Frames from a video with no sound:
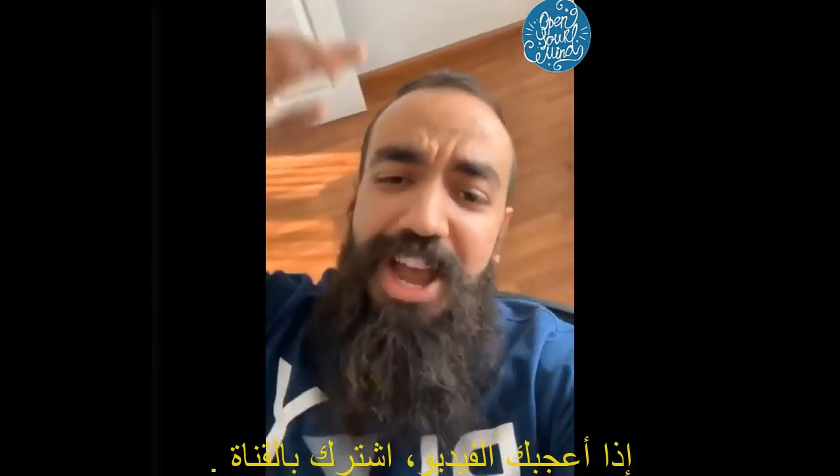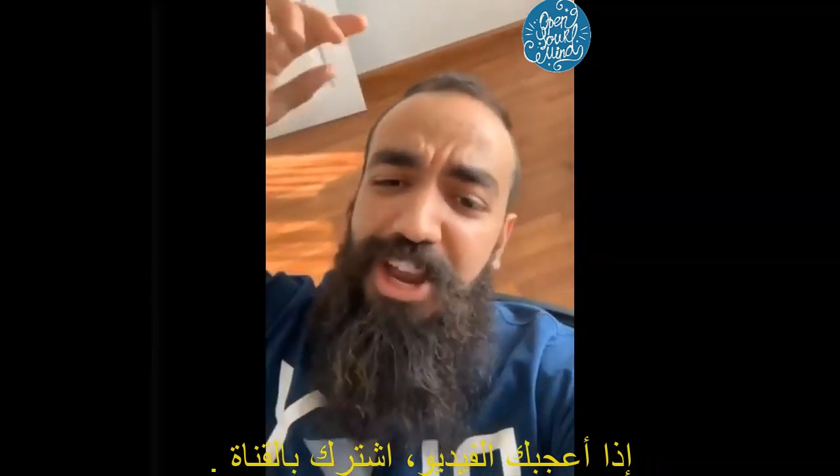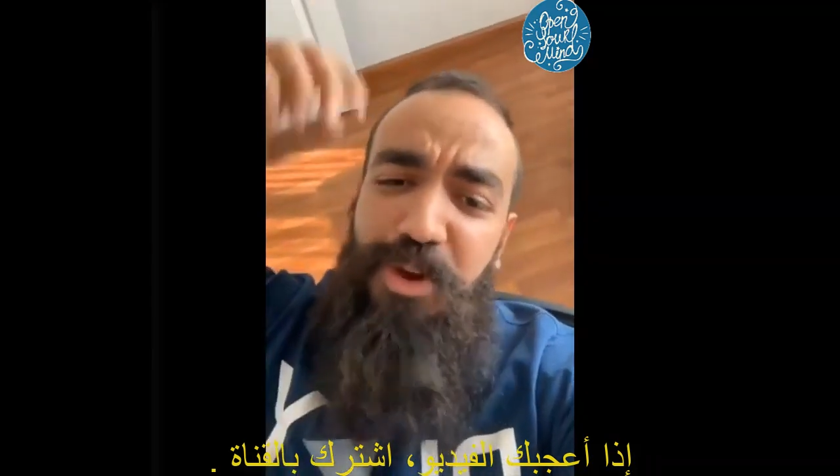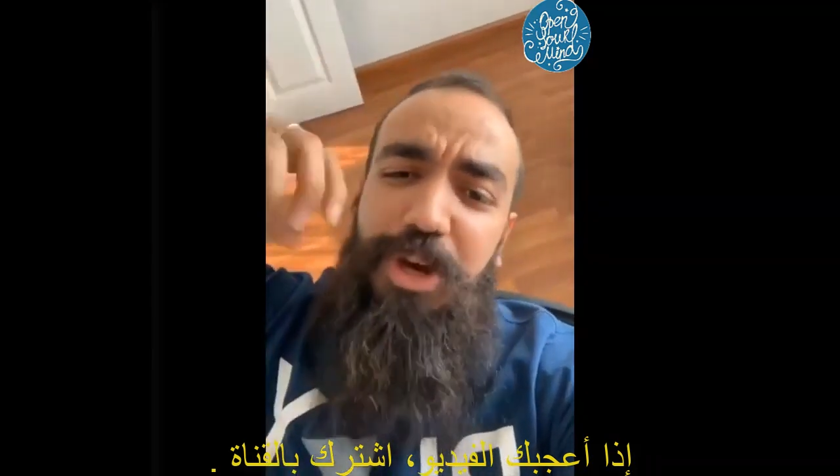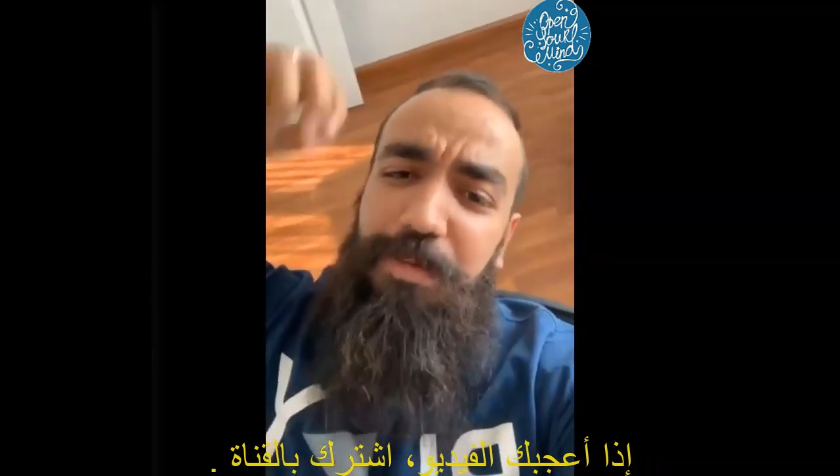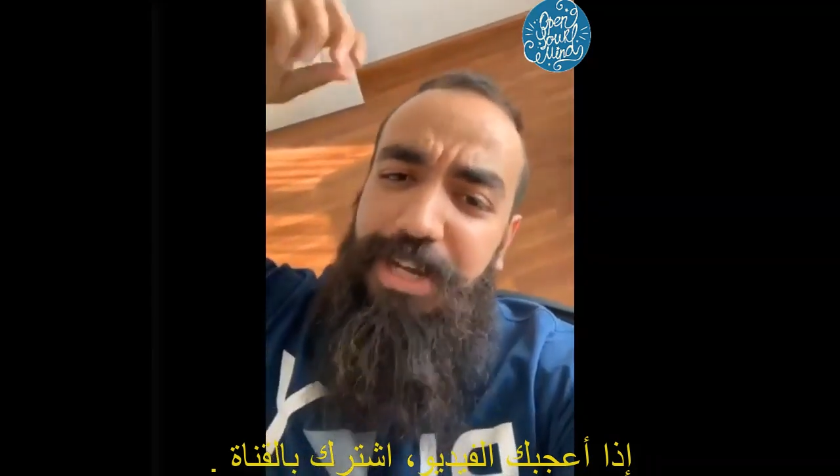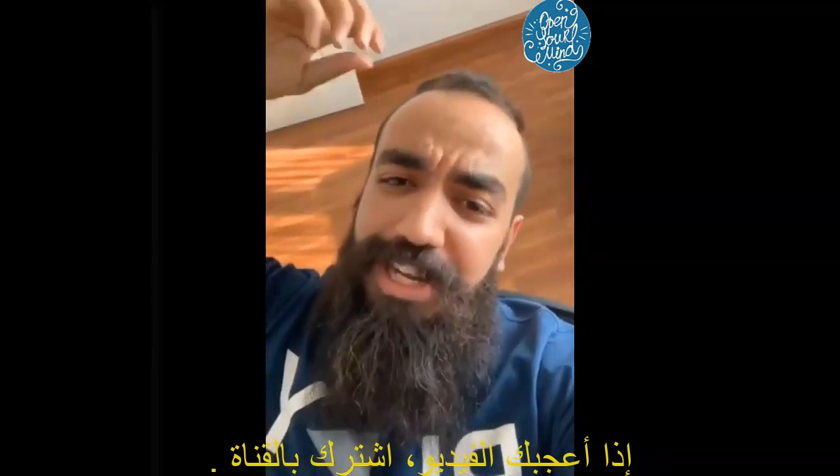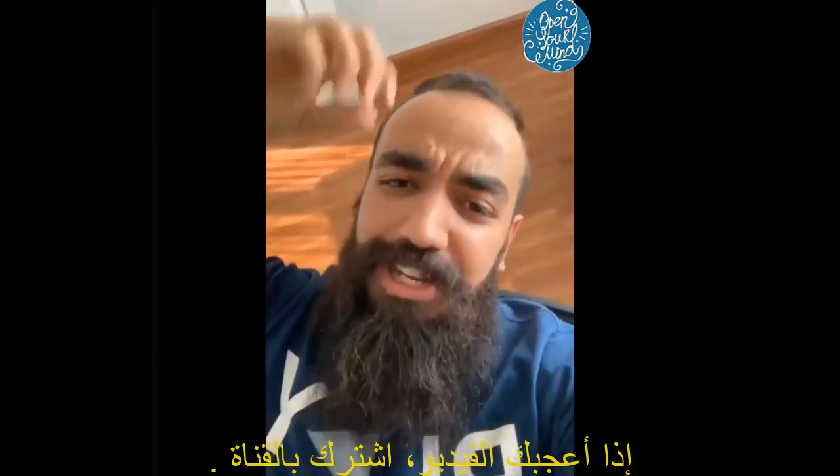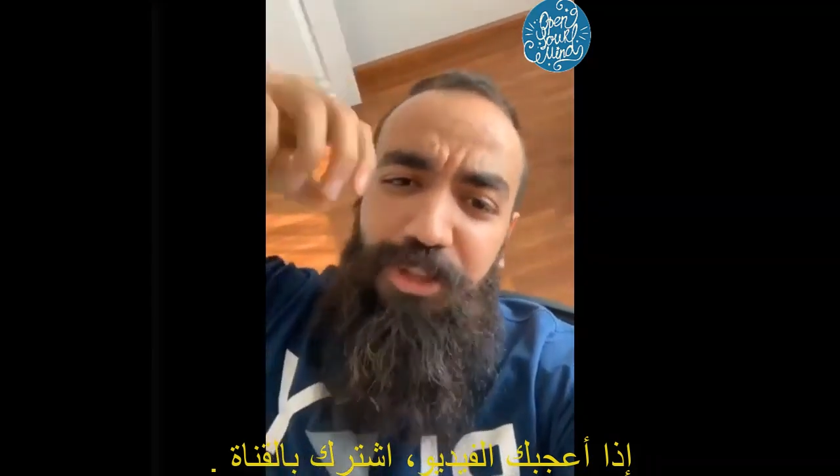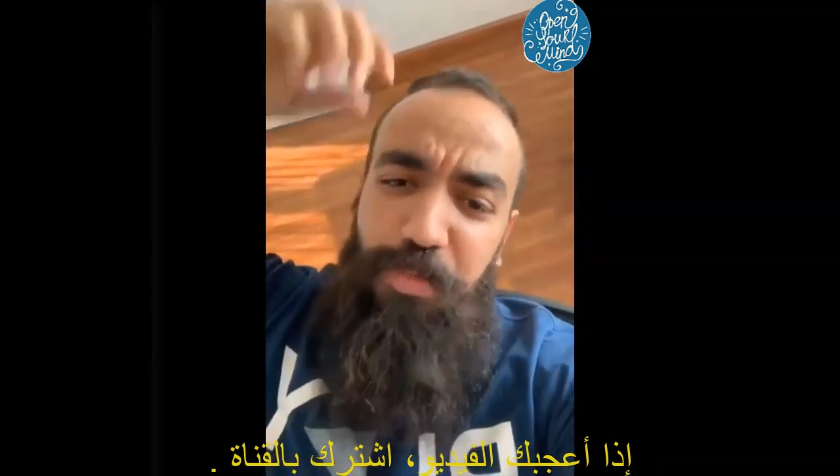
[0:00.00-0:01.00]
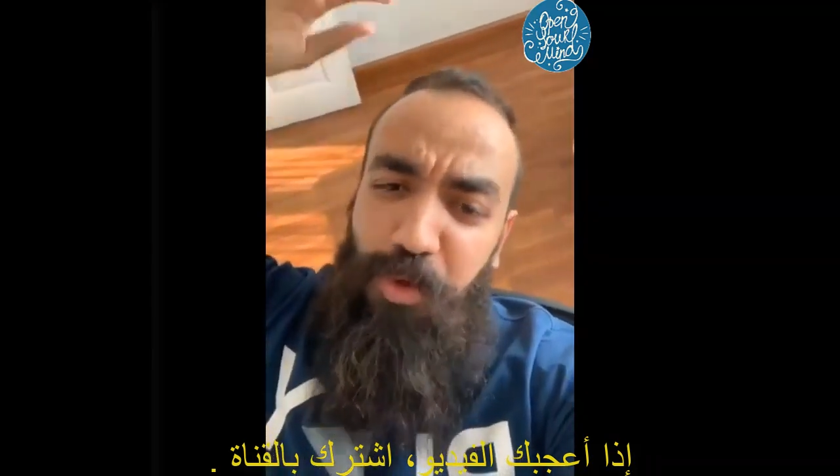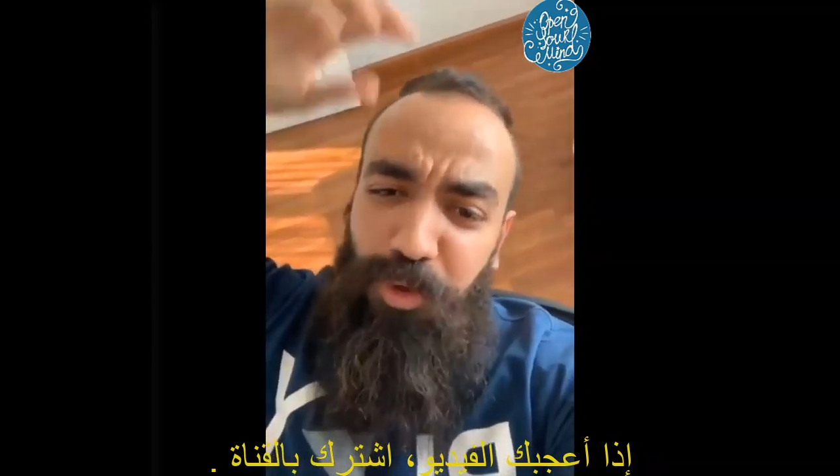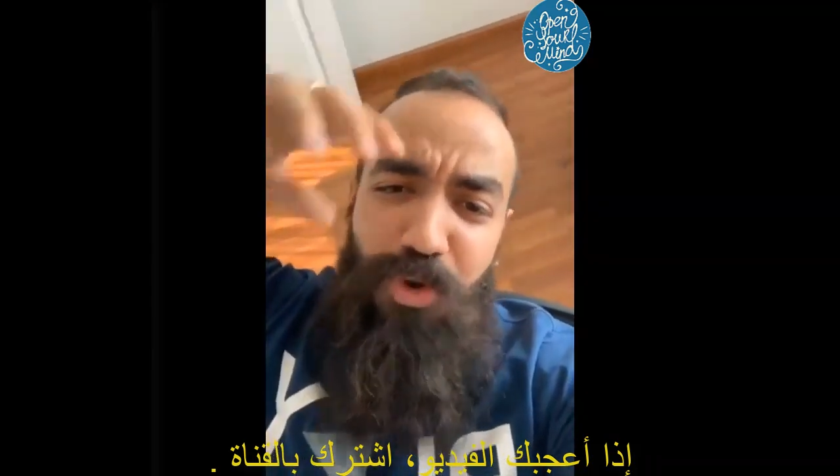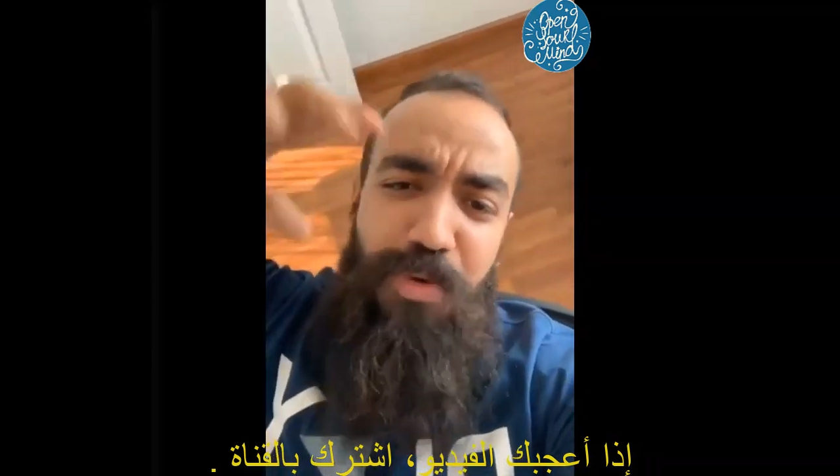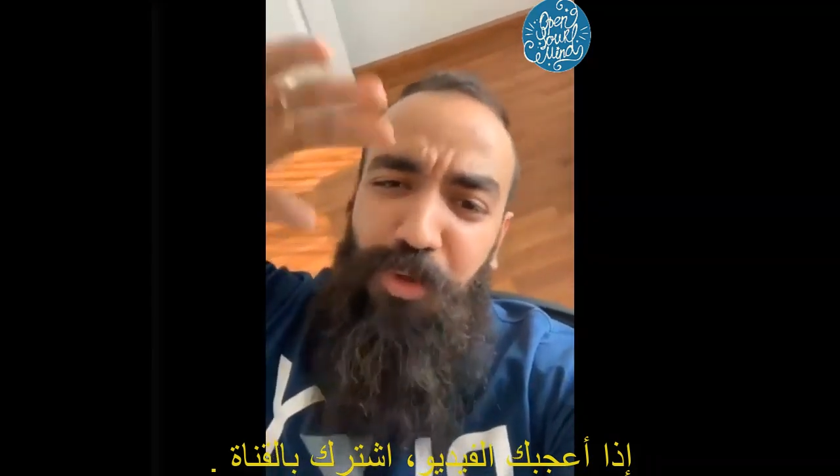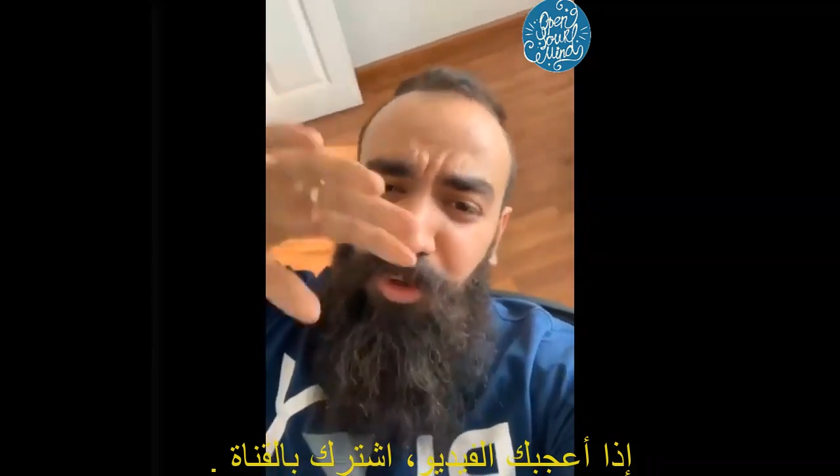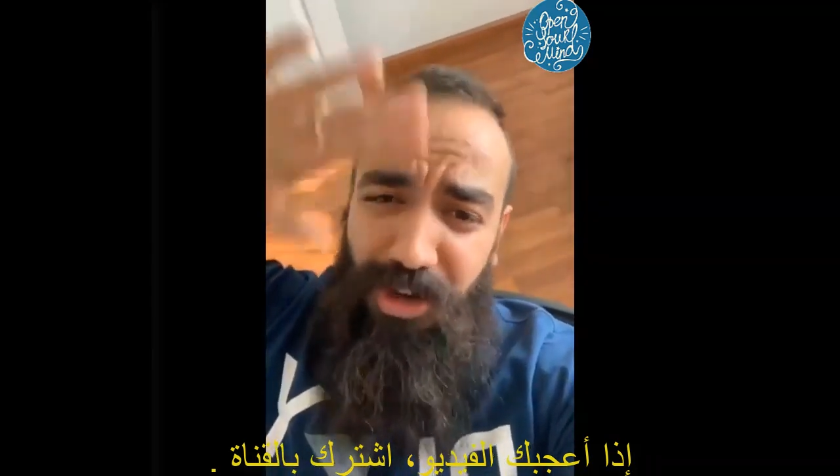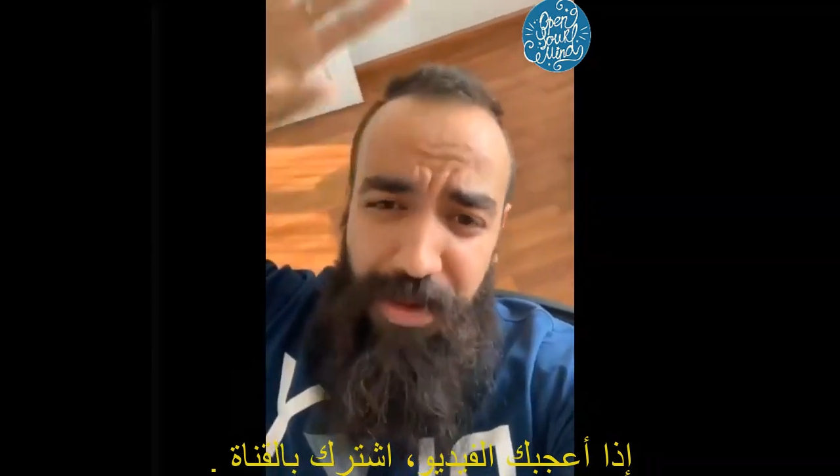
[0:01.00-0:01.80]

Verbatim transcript: اي واحد بغى يقد موتور موتور